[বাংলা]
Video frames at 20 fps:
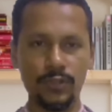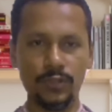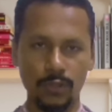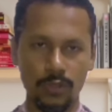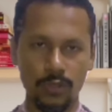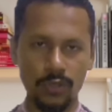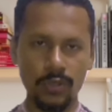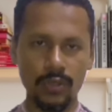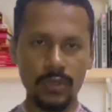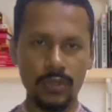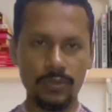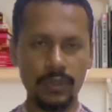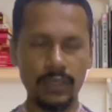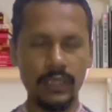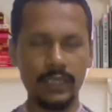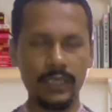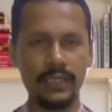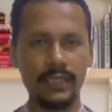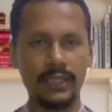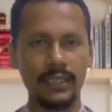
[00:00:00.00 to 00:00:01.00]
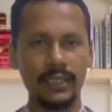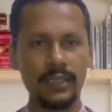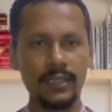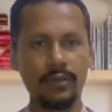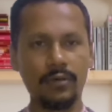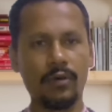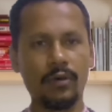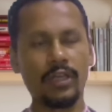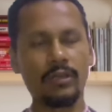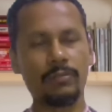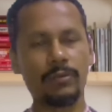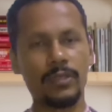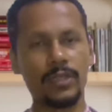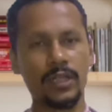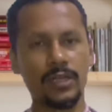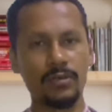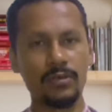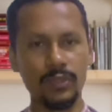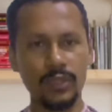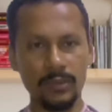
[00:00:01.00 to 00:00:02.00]
জ্বর হওয়া অনেক
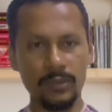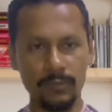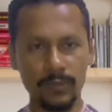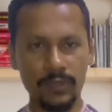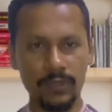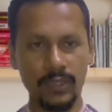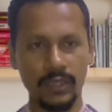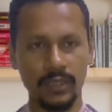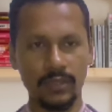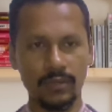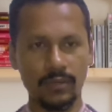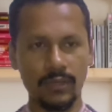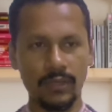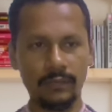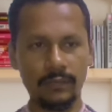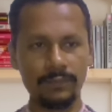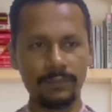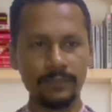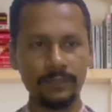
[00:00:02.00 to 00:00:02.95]
বেশি ক্ষুধামন্দা হওয়া